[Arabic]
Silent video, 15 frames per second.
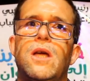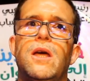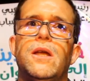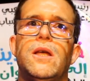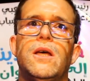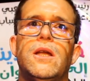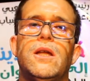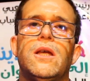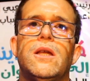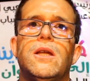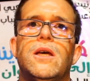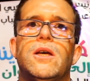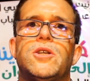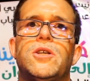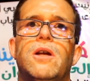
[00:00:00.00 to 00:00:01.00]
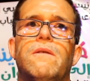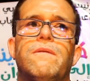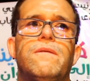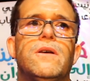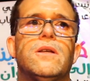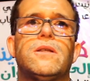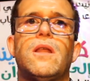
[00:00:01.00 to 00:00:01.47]
كان لنا
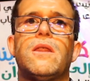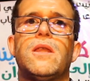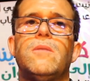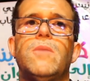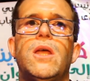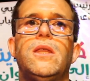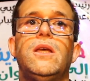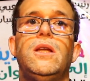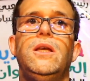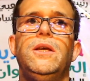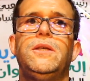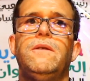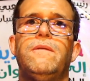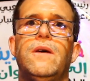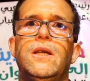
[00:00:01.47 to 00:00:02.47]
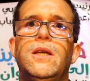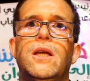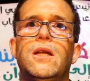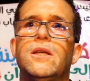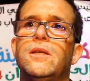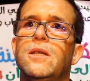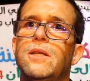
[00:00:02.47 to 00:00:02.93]
شرف تنظيم هذه
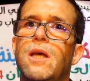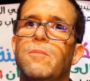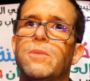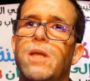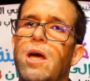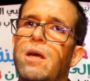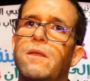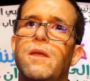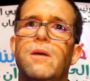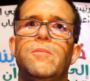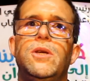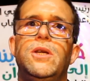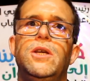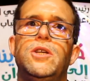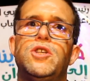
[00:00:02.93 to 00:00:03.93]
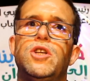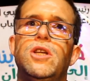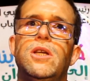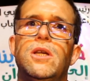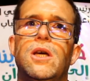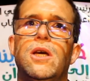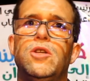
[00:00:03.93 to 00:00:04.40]
الاحتفالية التي دامت أكثر من
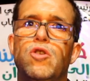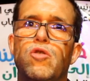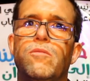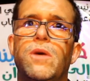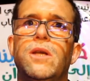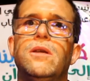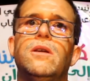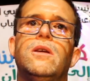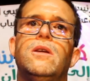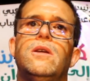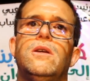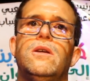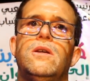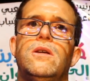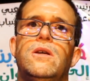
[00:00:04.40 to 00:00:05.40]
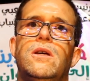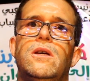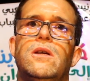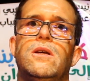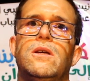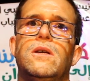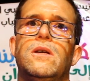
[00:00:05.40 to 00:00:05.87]
عشرين يوما
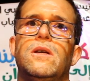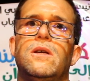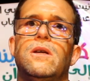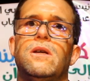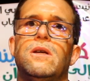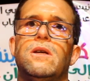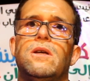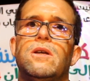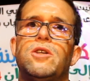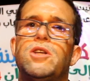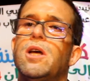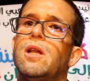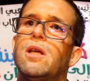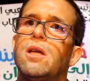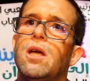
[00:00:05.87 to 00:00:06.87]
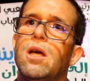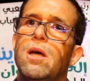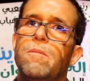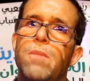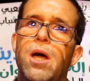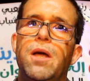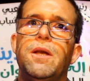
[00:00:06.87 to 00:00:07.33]
آه،
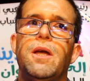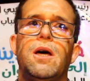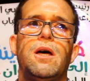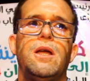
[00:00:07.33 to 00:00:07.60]
شارك معنا